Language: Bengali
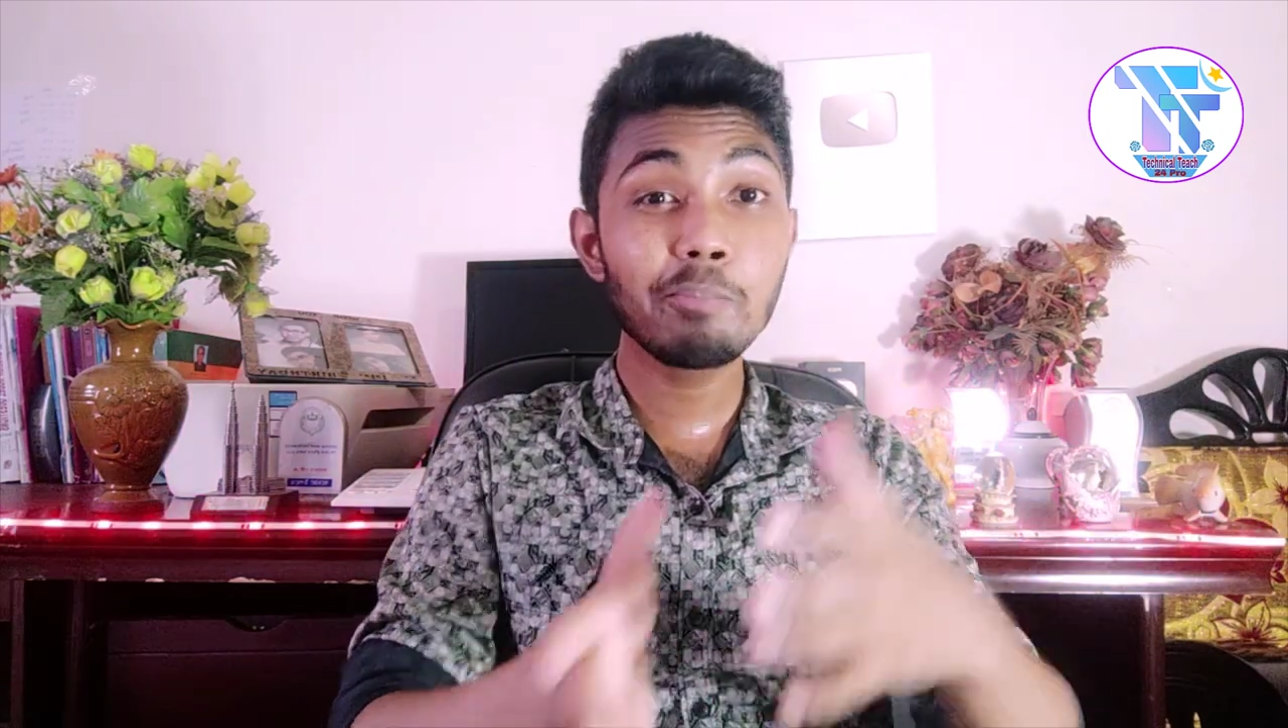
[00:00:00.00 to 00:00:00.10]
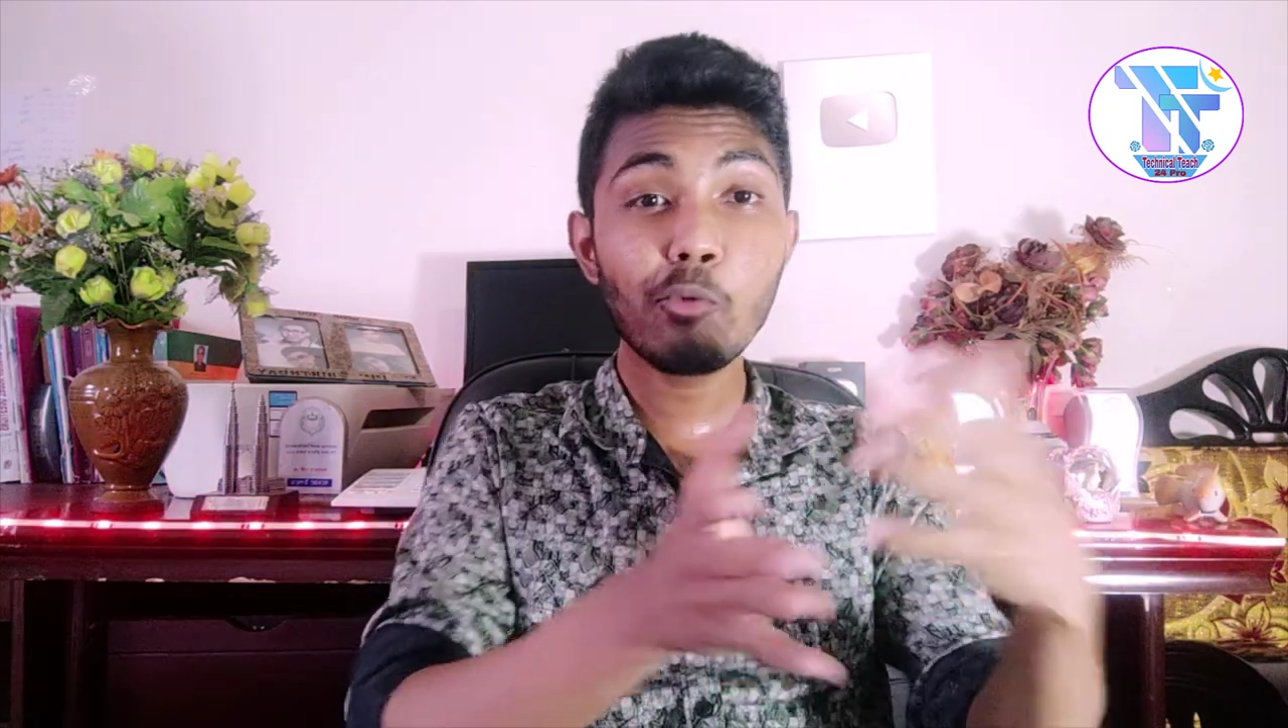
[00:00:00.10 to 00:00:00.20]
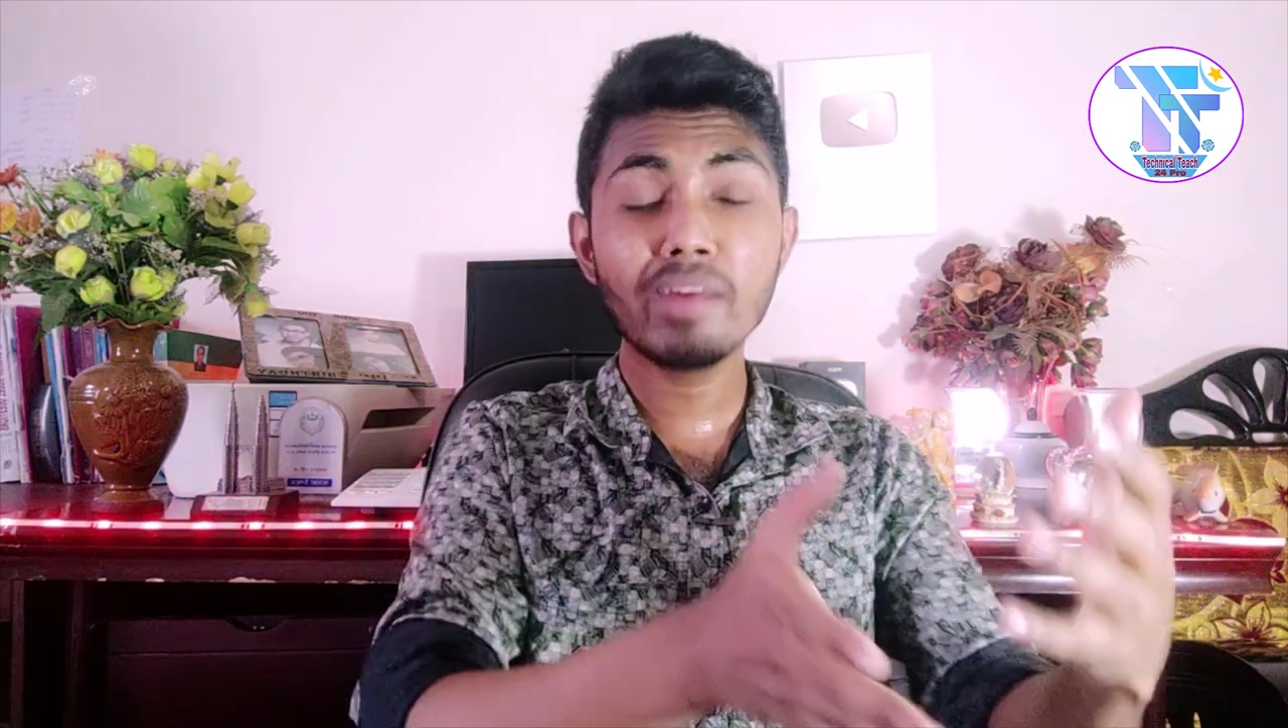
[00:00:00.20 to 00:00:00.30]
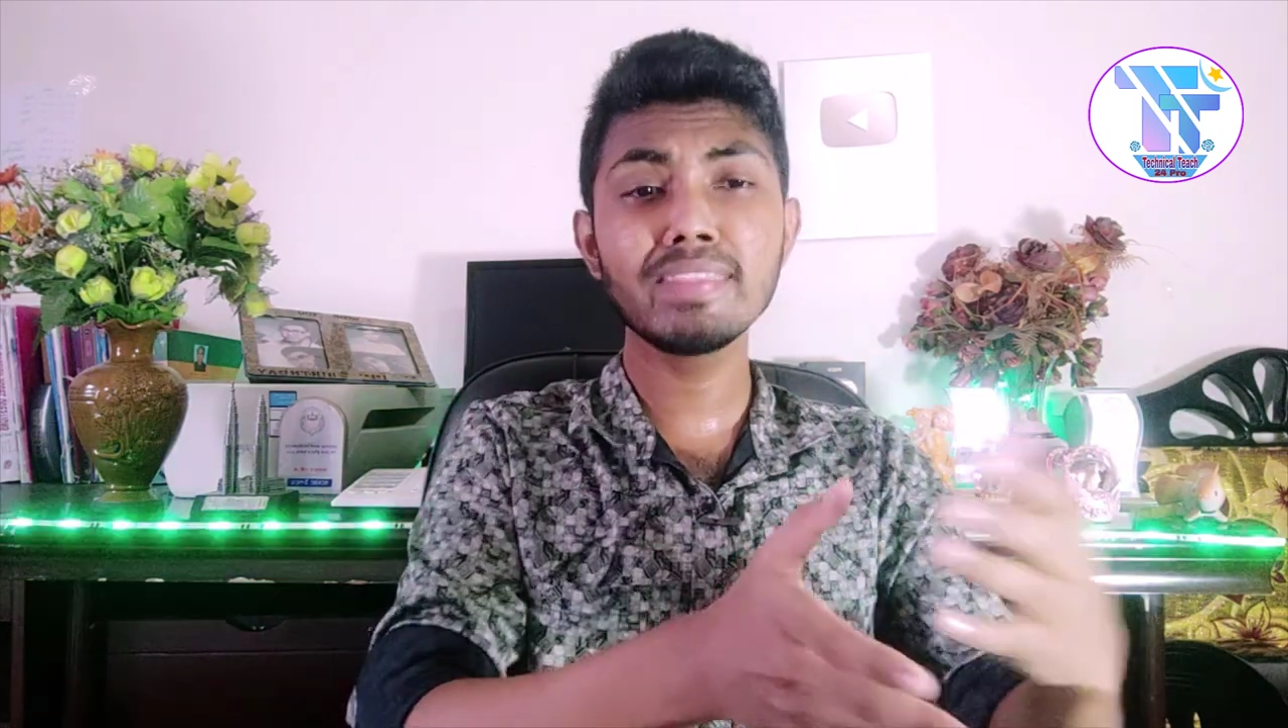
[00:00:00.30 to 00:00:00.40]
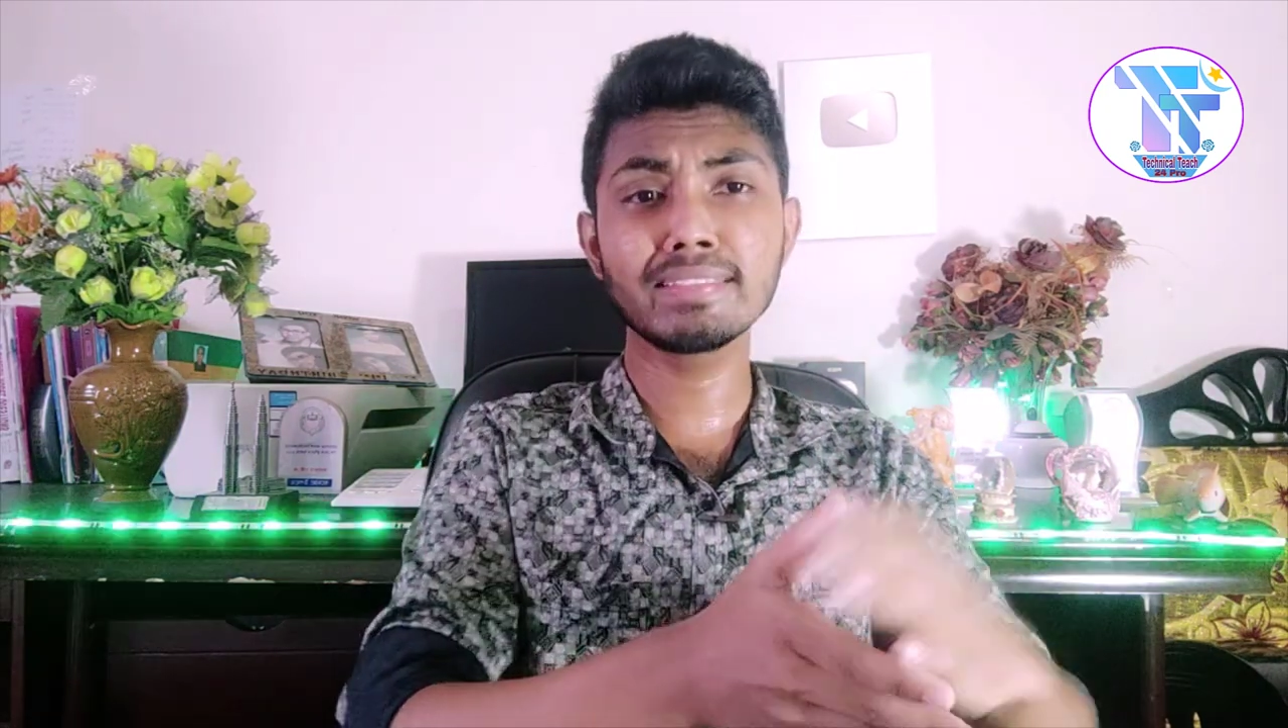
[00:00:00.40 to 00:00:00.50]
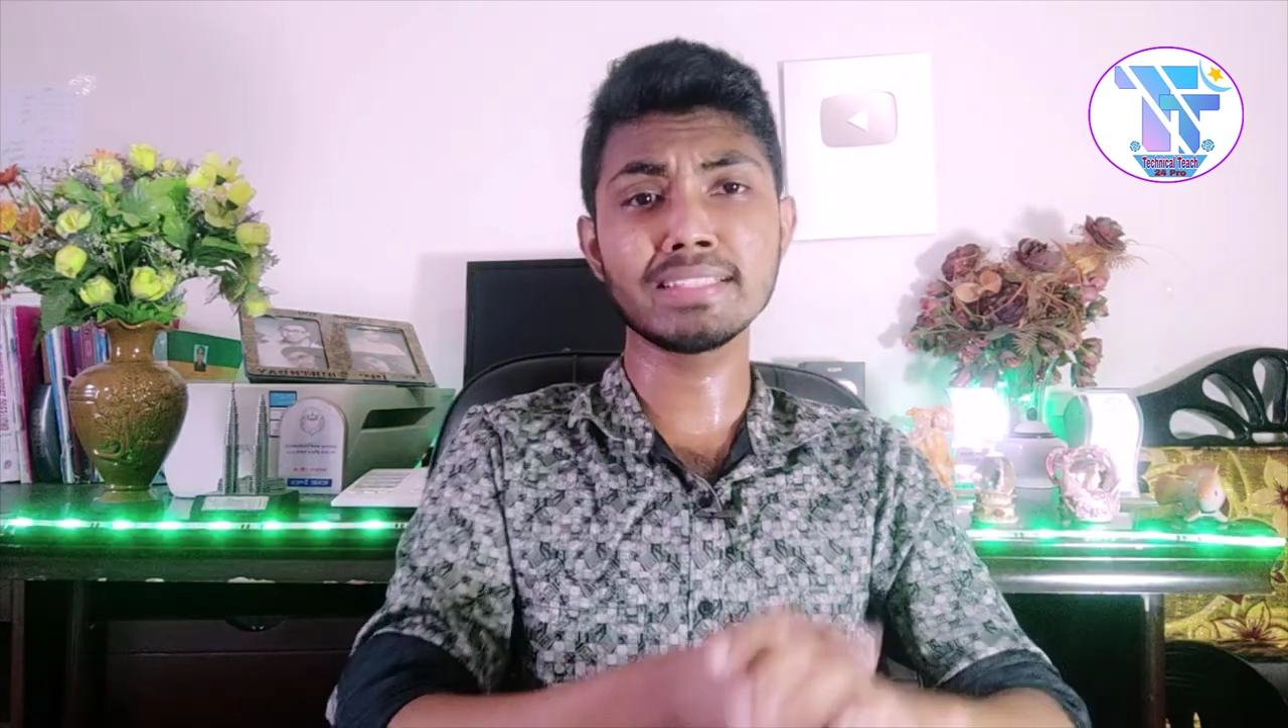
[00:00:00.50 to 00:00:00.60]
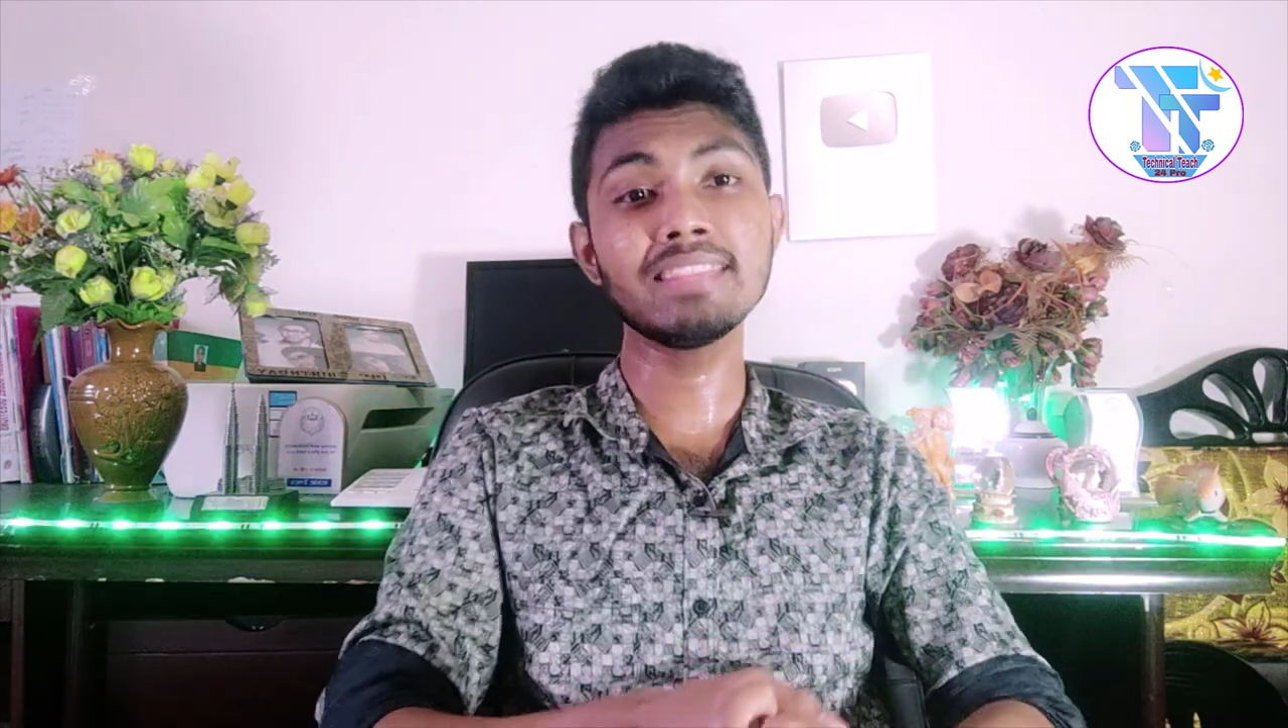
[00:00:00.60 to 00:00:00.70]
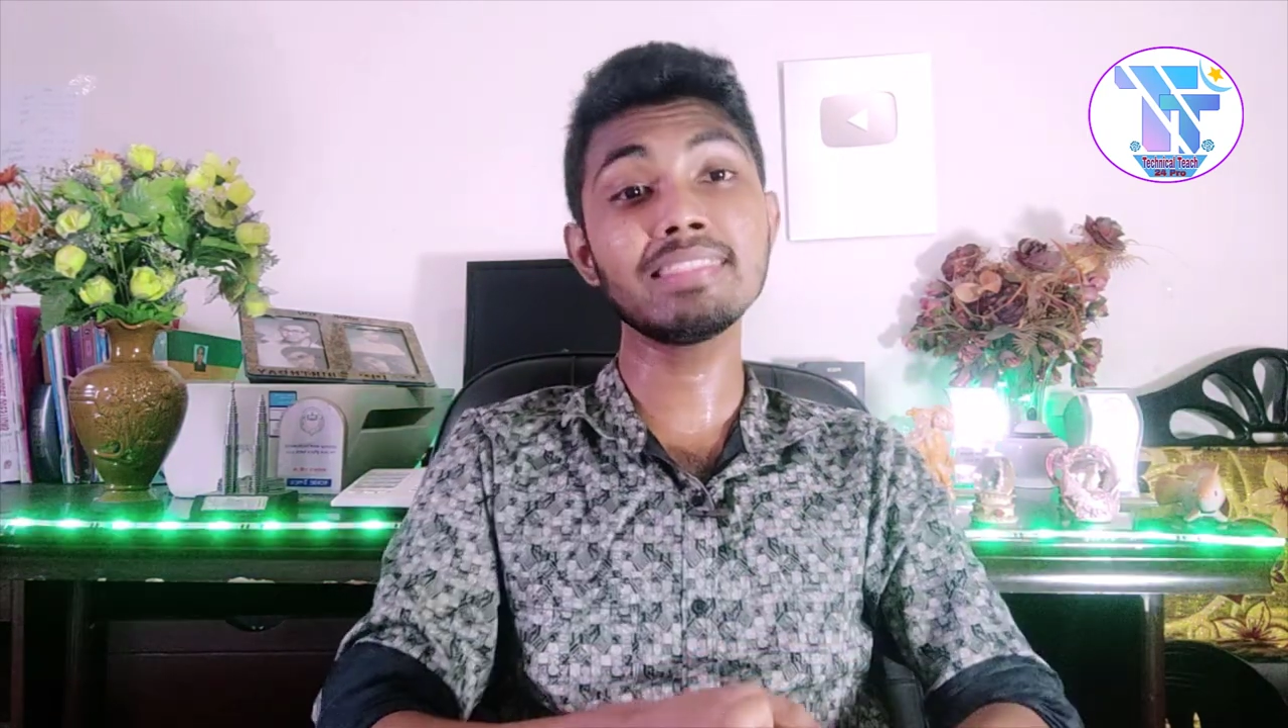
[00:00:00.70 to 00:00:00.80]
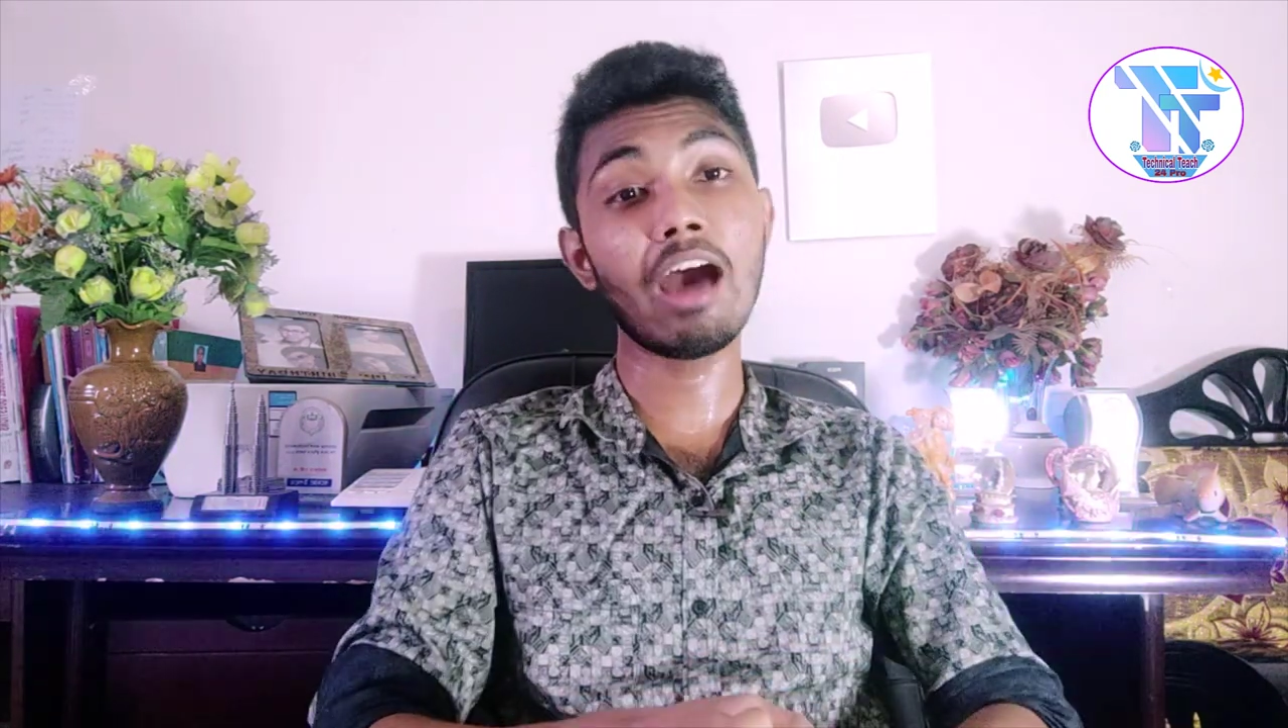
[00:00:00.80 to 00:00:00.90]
প্রমাণ দেখতে চান